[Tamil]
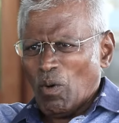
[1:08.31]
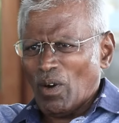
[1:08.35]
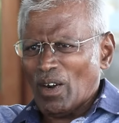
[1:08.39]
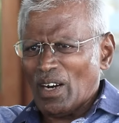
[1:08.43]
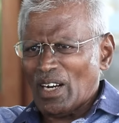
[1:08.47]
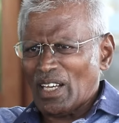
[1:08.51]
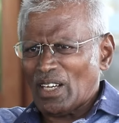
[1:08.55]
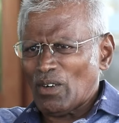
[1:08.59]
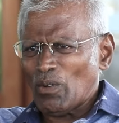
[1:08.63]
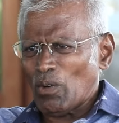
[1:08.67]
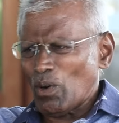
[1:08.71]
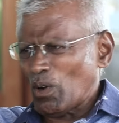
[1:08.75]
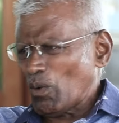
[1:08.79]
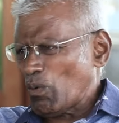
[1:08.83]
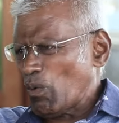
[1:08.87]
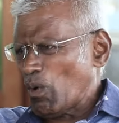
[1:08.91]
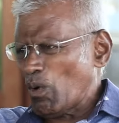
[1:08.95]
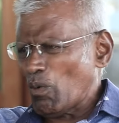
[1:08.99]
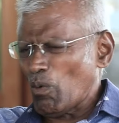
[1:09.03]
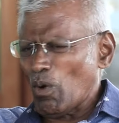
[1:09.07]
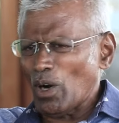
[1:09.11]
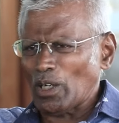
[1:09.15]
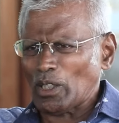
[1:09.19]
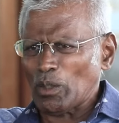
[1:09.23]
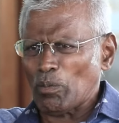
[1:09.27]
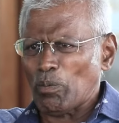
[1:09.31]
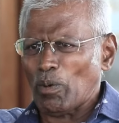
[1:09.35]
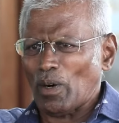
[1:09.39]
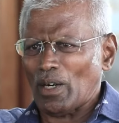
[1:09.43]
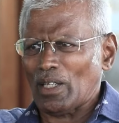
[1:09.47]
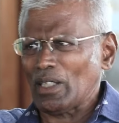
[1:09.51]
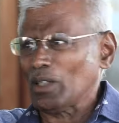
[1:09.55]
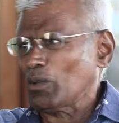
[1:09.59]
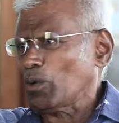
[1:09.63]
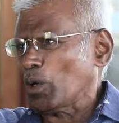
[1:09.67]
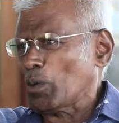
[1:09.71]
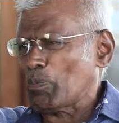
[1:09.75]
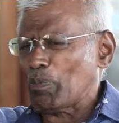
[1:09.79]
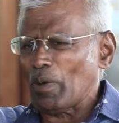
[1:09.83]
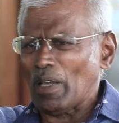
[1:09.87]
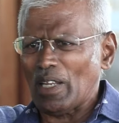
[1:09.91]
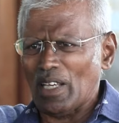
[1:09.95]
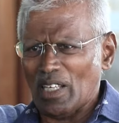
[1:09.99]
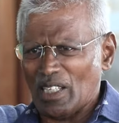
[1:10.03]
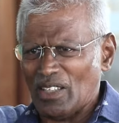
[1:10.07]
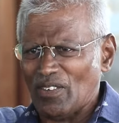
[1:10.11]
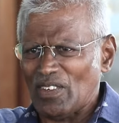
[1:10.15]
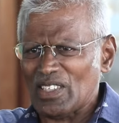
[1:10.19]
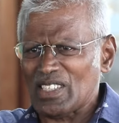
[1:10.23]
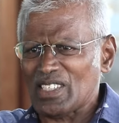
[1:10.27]
உங்களுக்கு ஒரு ஓட்டு போடுறதுக்கு ஒரு
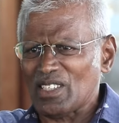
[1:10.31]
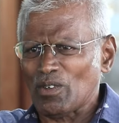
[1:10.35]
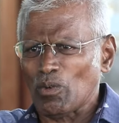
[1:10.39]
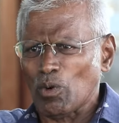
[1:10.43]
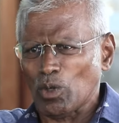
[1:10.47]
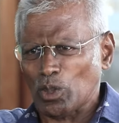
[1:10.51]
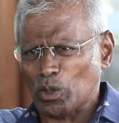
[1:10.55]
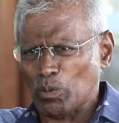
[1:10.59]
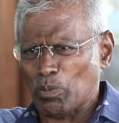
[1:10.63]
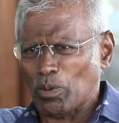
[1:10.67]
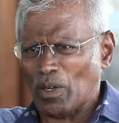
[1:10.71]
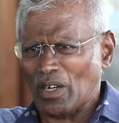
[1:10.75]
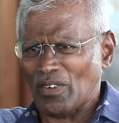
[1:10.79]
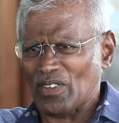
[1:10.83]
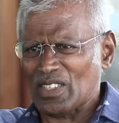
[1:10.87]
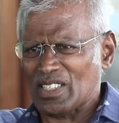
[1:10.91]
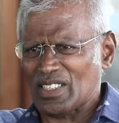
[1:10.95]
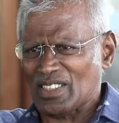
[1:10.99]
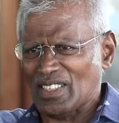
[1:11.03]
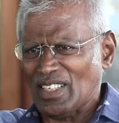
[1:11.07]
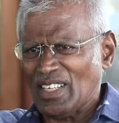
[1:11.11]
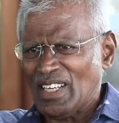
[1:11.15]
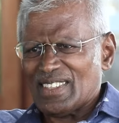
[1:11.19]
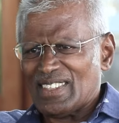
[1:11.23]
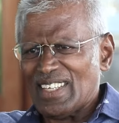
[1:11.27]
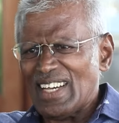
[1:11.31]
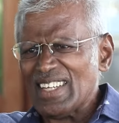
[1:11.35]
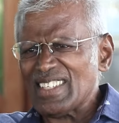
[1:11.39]
பெரிய இதை வச்சு ஓட்டு போட வச்சு